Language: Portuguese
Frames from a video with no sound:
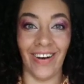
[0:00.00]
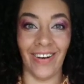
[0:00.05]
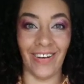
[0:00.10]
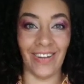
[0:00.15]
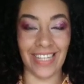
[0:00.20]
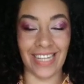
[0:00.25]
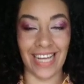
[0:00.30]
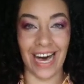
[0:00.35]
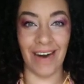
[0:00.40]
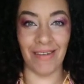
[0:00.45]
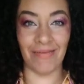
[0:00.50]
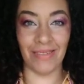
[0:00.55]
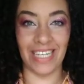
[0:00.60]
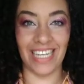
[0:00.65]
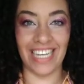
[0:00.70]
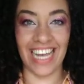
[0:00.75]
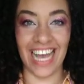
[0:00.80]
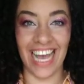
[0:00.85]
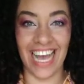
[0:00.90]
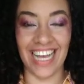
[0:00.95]
Olá,
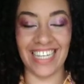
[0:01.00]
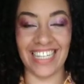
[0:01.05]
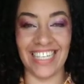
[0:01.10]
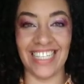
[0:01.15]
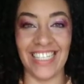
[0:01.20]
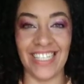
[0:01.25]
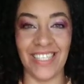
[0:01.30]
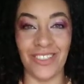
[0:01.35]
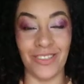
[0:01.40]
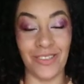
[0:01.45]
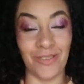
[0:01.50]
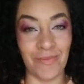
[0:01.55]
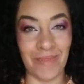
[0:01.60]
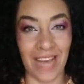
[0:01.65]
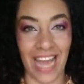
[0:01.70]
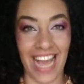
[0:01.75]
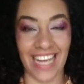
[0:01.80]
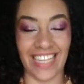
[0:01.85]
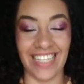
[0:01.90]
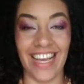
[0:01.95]
mulheres, tudo
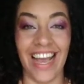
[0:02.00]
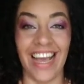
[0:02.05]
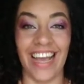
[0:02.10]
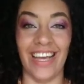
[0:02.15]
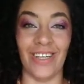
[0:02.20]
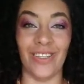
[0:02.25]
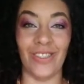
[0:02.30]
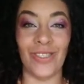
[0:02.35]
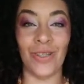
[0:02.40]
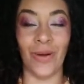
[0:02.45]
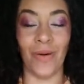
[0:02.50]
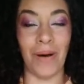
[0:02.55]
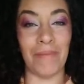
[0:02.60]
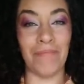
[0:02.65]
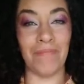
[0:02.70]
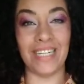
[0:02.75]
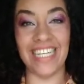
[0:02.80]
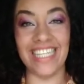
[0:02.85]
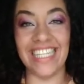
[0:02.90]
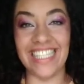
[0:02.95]
bem? Eu sou
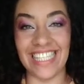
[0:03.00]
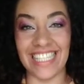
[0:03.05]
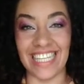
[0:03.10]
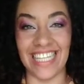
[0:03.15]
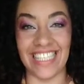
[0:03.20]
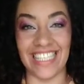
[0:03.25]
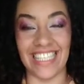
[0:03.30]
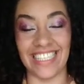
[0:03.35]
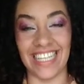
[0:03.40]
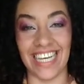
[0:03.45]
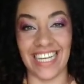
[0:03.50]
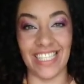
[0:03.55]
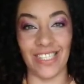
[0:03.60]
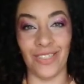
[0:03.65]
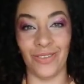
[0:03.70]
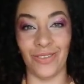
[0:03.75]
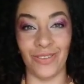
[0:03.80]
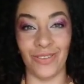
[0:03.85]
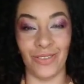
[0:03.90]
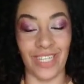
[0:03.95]
a Priscila da
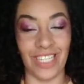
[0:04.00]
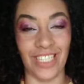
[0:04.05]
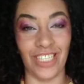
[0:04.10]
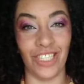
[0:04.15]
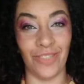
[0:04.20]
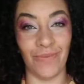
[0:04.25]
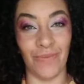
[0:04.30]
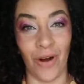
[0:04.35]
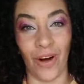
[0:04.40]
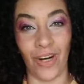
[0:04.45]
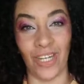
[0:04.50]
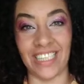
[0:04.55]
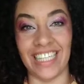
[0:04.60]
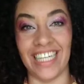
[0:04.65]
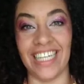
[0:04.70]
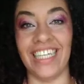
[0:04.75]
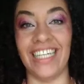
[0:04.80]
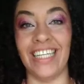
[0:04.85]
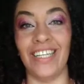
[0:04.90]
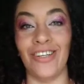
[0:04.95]
Estrutura de
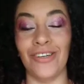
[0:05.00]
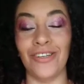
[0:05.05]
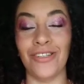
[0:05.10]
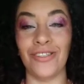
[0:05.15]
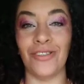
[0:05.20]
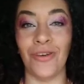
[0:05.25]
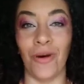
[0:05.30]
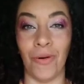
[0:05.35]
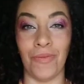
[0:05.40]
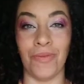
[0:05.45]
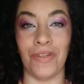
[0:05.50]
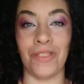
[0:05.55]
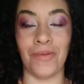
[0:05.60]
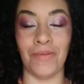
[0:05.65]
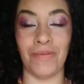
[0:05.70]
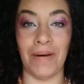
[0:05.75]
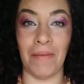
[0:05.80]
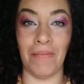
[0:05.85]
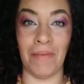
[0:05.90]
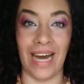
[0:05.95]
Moda e nós somos
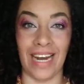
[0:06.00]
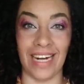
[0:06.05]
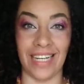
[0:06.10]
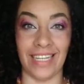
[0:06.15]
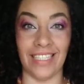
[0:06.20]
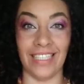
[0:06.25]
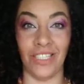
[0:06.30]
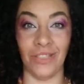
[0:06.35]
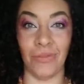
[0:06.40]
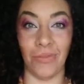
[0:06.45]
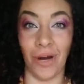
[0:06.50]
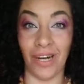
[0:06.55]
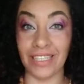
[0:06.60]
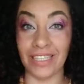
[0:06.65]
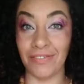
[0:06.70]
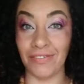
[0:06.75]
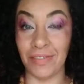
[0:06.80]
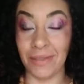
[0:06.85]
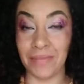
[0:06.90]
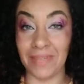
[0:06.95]
uma marca de
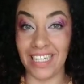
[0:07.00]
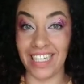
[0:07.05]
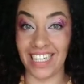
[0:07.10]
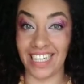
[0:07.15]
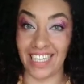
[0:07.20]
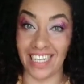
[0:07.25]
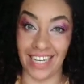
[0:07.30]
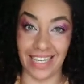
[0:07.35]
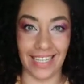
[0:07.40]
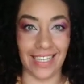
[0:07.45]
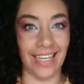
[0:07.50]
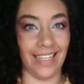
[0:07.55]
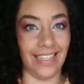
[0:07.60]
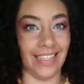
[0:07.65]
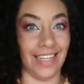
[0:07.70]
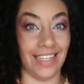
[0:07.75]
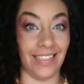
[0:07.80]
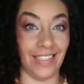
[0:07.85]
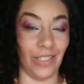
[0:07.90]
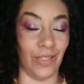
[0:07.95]
moda feminina que
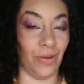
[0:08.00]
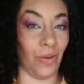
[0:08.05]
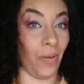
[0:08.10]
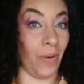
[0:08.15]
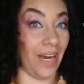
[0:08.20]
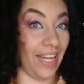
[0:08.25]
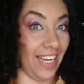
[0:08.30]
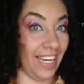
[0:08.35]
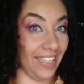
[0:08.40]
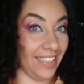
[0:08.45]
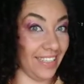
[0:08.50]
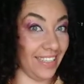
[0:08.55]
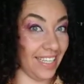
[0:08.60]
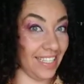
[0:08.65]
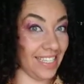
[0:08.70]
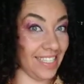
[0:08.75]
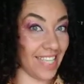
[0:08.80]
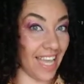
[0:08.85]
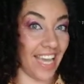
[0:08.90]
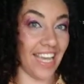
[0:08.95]
atende do
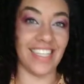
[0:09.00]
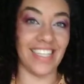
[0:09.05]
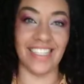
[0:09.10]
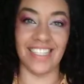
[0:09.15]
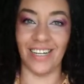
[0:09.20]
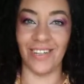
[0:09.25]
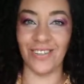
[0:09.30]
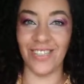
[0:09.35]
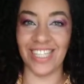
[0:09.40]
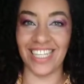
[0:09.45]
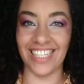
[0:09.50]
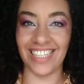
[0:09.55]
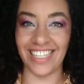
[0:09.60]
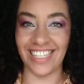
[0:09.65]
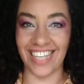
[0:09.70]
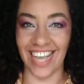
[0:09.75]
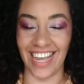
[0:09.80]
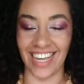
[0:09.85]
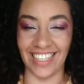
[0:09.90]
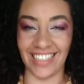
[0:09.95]
46 ao
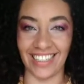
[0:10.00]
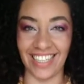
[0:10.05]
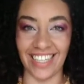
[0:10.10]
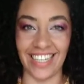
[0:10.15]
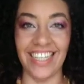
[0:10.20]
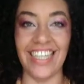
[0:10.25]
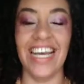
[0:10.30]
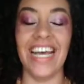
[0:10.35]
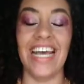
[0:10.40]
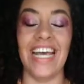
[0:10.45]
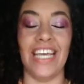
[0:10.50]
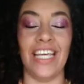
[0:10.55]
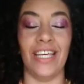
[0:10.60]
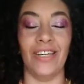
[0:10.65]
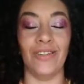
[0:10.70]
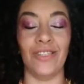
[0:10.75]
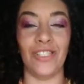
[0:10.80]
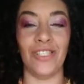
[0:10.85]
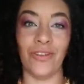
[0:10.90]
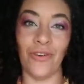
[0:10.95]
60
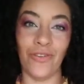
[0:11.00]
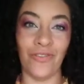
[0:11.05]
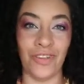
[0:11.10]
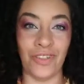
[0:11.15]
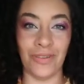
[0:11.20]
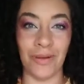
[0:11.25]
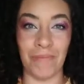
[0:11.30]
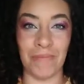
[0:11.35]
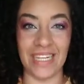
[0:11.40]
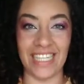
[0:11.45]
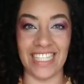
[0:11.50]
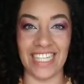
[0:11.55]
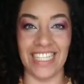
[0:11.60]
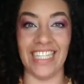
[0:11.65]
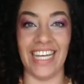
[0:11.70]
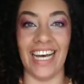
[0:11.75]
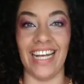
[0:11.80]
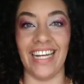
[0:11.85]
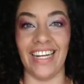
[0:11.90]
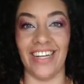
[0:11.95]
e eu estou vindo
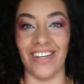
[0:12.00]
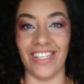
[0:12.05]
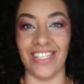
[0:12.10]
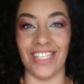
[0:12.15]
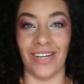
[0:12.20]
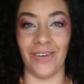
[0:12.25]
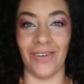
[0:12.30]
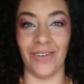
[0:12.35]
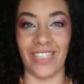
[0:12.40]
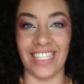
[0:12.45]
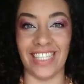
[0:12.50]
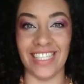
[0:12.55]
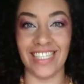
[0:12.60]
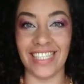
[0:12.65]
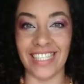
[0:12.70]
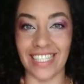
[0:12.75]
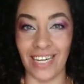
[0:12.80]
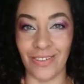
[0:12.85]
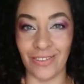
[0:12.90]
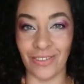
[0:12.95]
apresentar a nossa
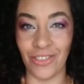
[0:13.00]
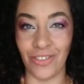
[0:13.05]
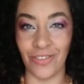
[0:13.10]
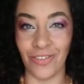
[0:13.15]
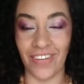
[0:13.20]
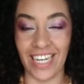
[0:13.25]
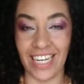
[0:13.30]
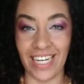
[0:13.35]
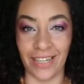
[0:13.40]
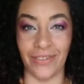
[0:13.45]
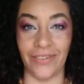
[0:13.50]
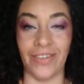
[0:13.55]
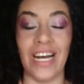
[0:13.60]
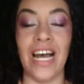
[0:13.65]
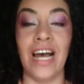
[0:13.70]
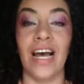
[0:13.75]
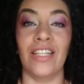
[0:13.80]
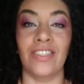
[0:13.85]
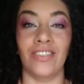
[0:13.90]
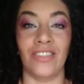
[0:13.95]
coleção de verão.
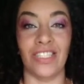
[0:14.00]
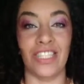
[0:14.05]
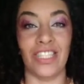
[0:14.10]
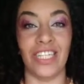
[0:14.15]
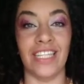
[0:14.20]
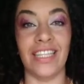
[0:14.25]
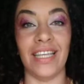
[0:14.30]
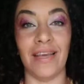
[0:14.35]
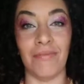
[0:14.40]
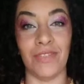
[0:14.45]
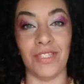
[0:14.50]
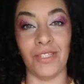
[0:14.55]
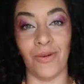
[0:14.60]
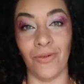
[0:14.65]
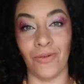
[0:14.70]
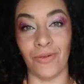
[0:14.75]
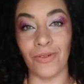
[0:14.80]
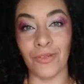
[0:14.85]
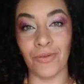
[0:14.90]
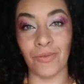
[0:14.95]
Nós já temos
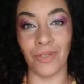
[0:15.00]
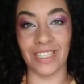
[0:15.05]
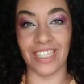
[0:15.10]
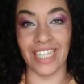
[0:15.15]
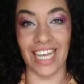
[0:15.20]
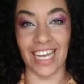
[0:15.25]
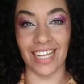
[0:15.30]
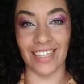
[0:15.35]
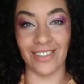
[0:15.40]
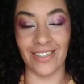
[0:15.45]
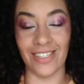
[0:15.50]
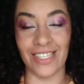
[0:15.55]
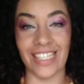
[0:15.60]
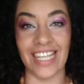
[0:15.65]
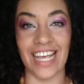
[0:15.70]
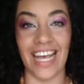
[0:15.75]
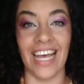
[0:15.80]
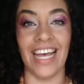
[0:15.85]
alguns modelos